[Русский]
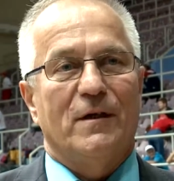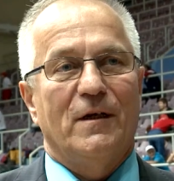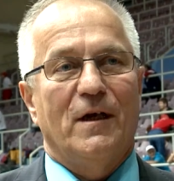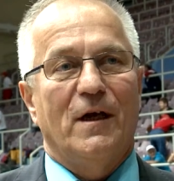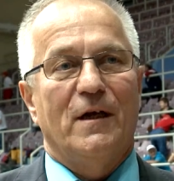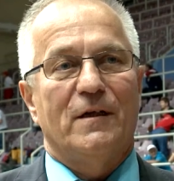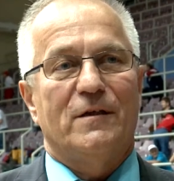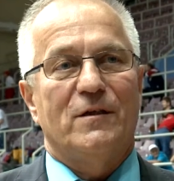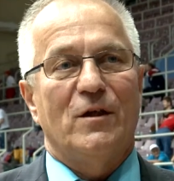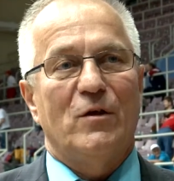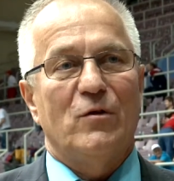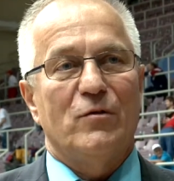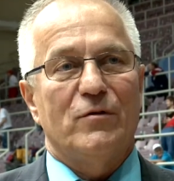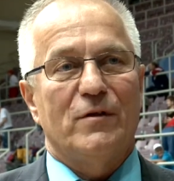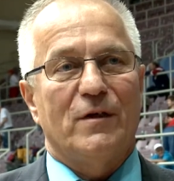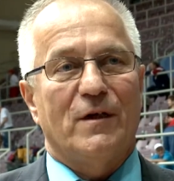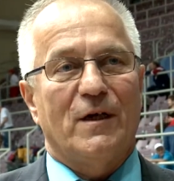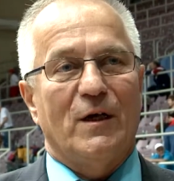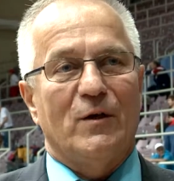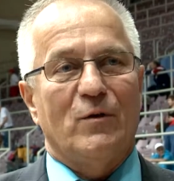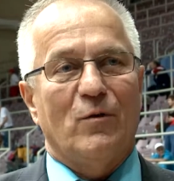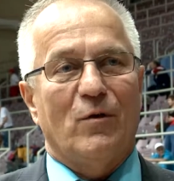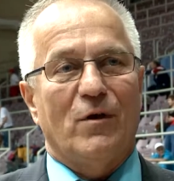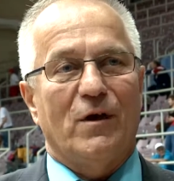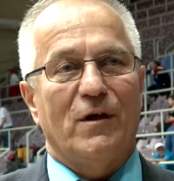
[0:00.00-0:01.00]
И эти люди,
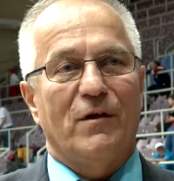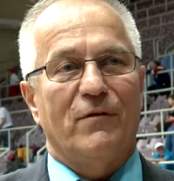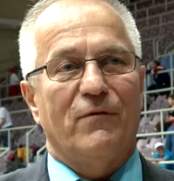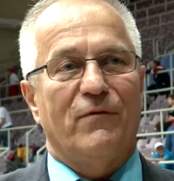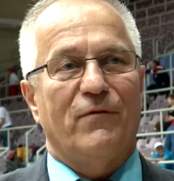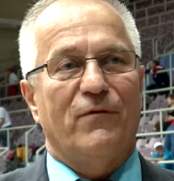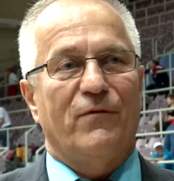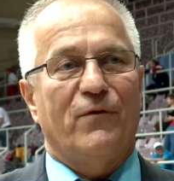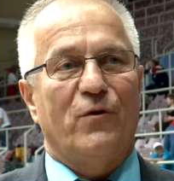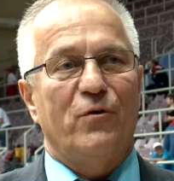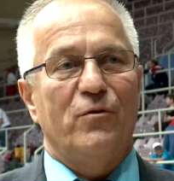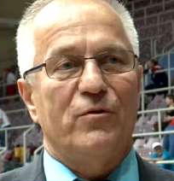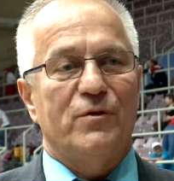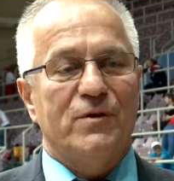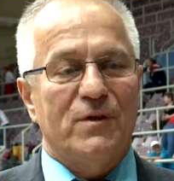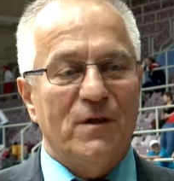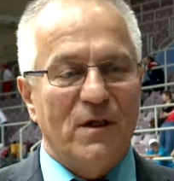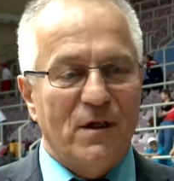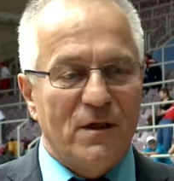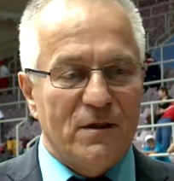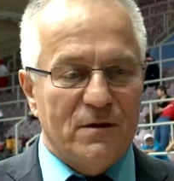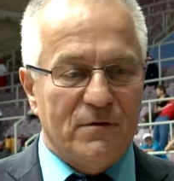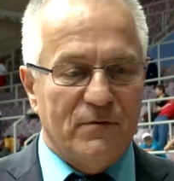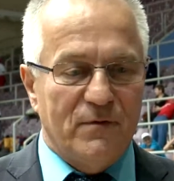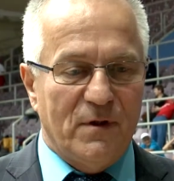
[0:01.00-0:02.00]
которые
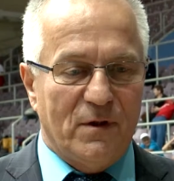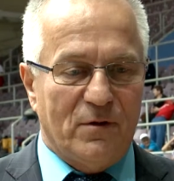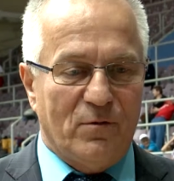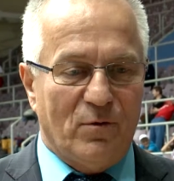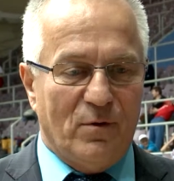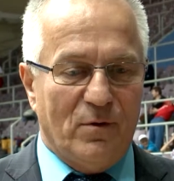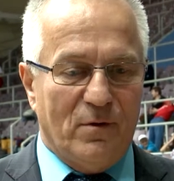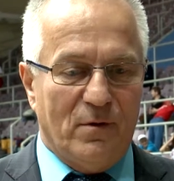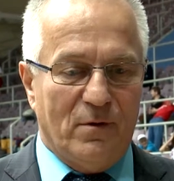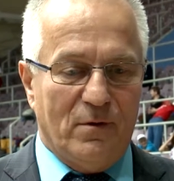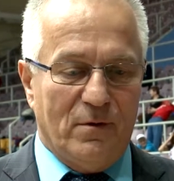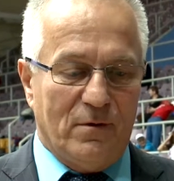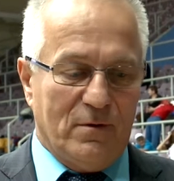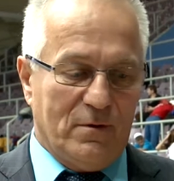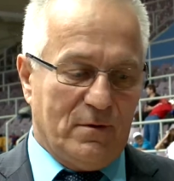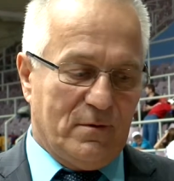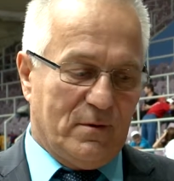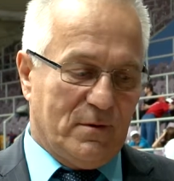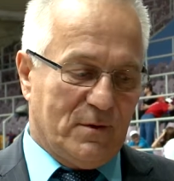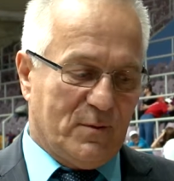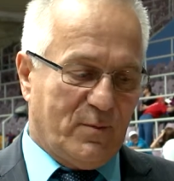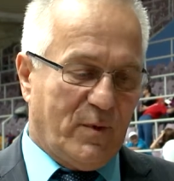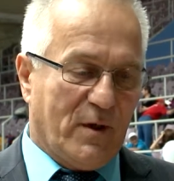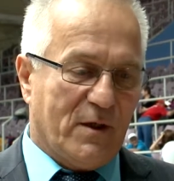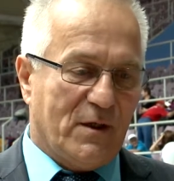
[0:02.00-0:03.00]
включились в
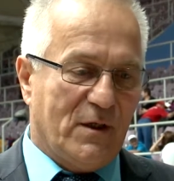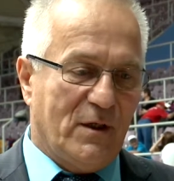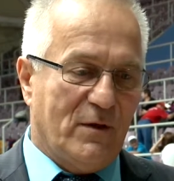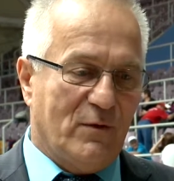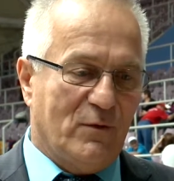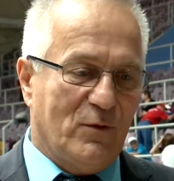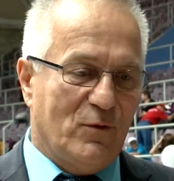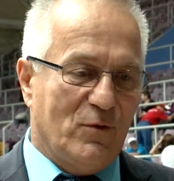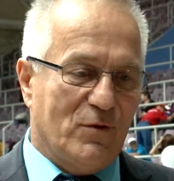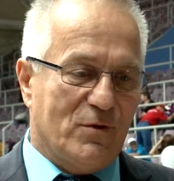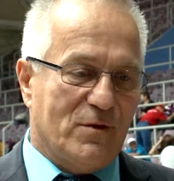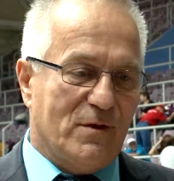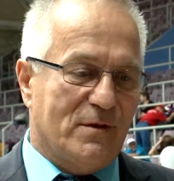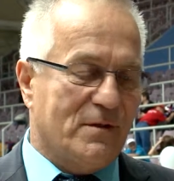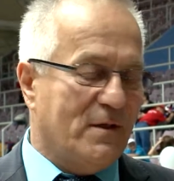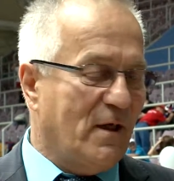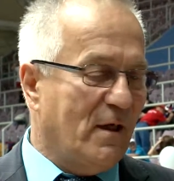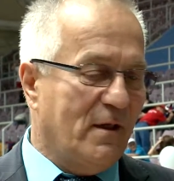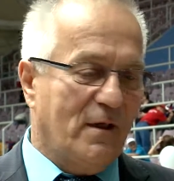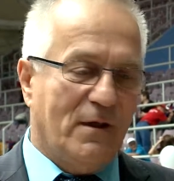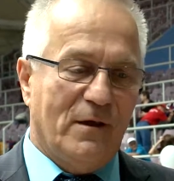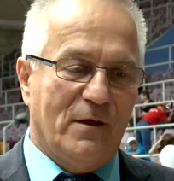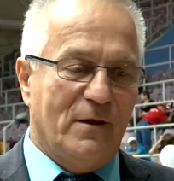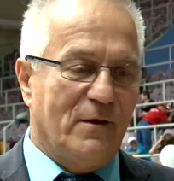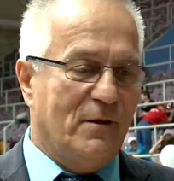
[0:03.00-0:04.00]
эту э, спортивную жизнь,
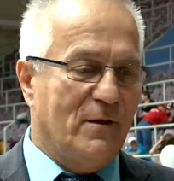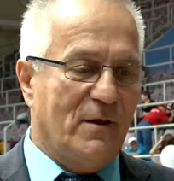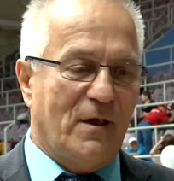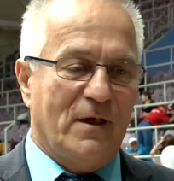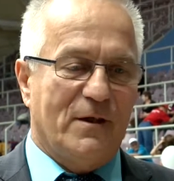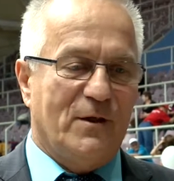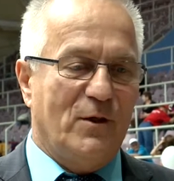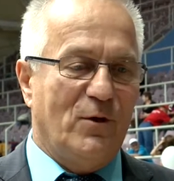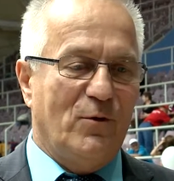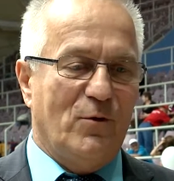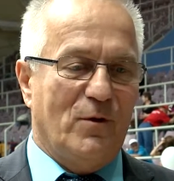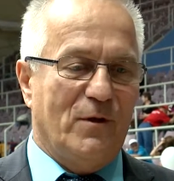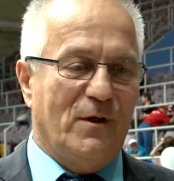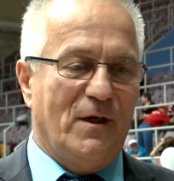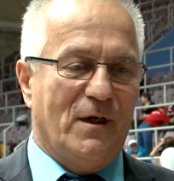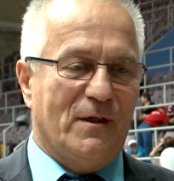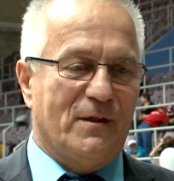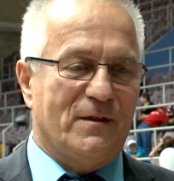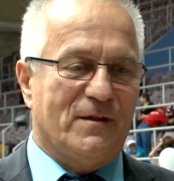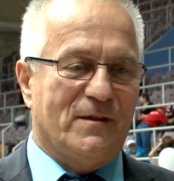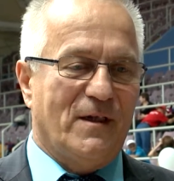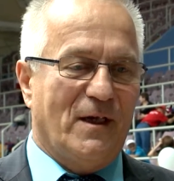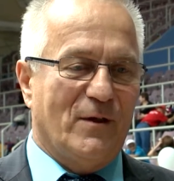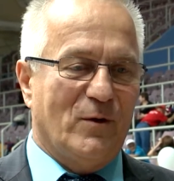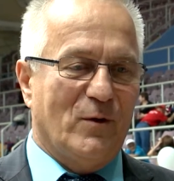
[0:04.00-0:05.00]
они от нее не
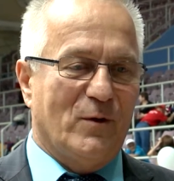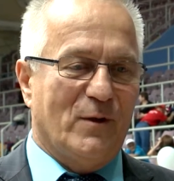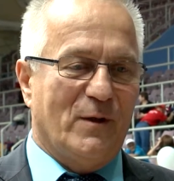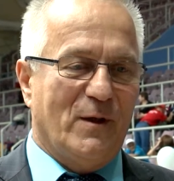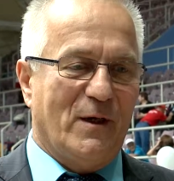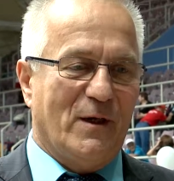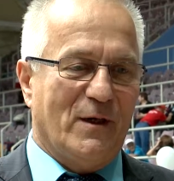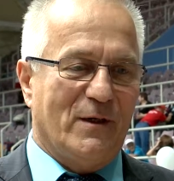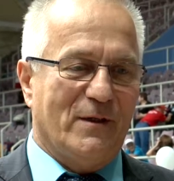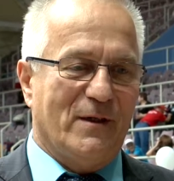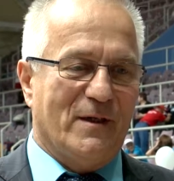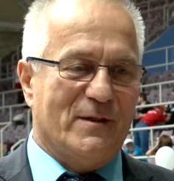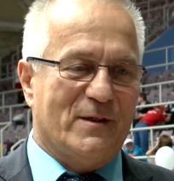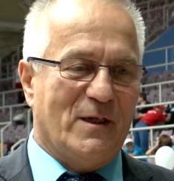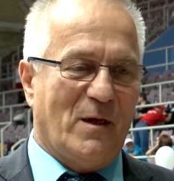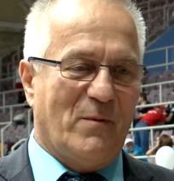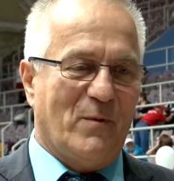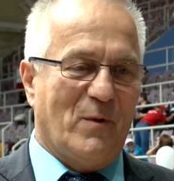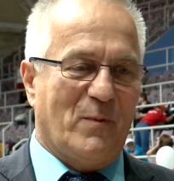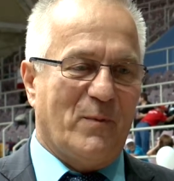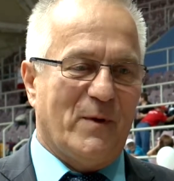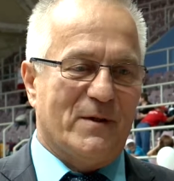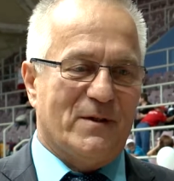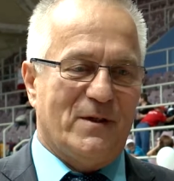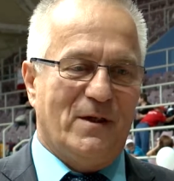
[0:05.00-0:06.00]
отстанут, наверное, до
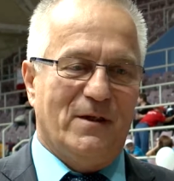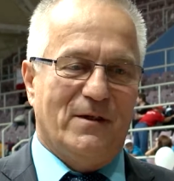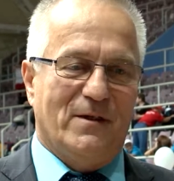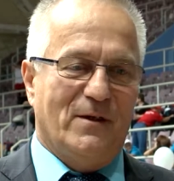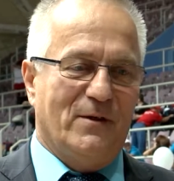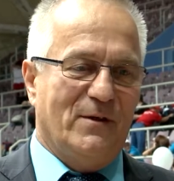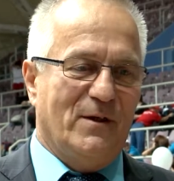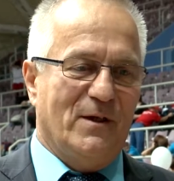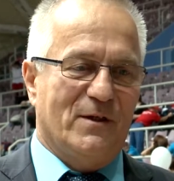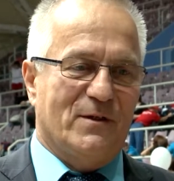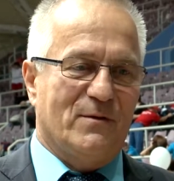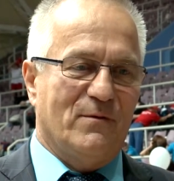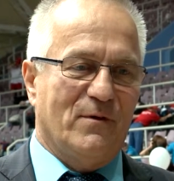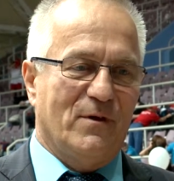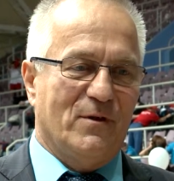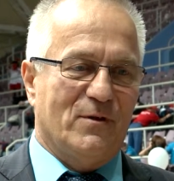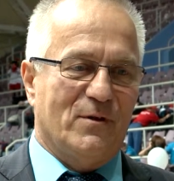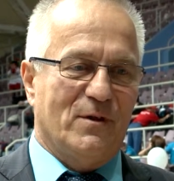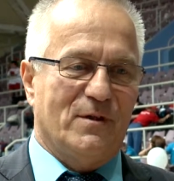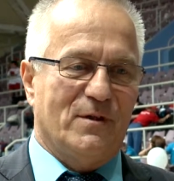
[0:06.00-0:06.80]
самых последних дней своей